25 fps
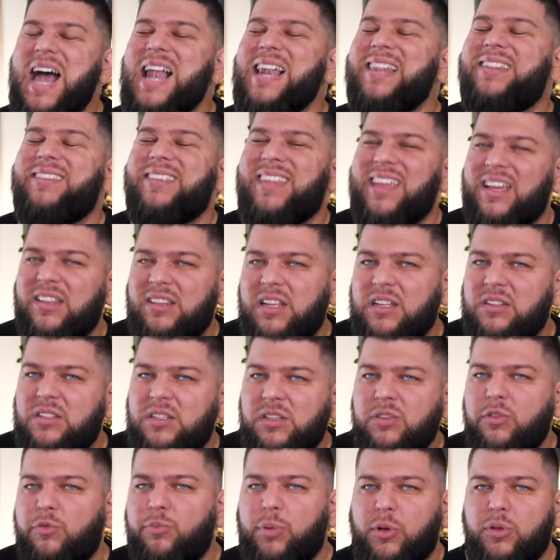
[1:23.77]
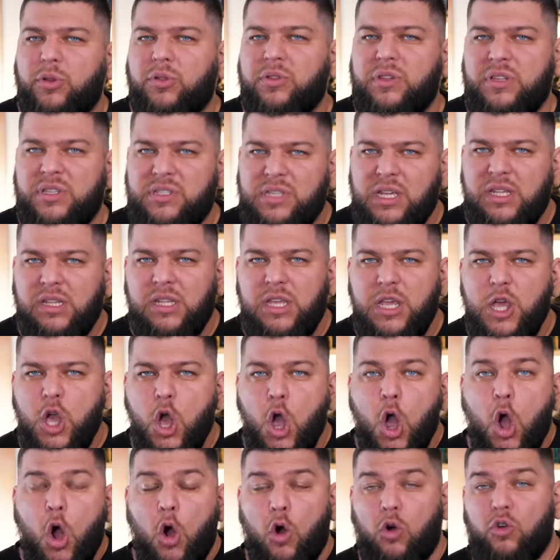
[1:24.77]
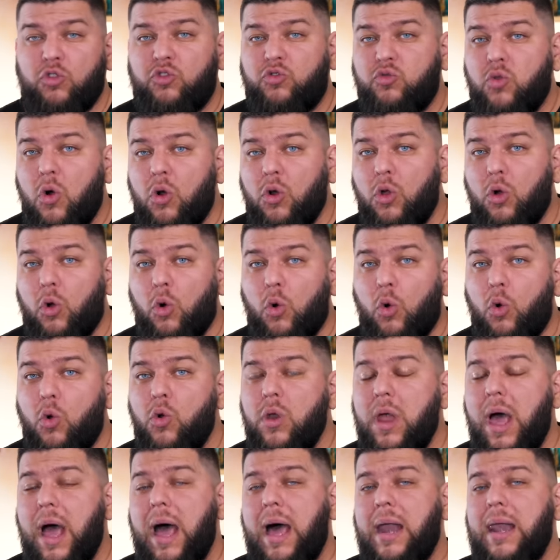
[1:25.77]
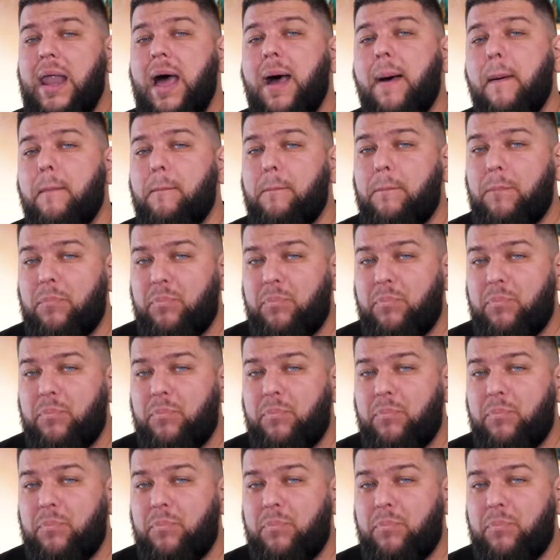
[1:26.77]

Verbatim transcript: alternative pendant des années en jouant leur rôle à la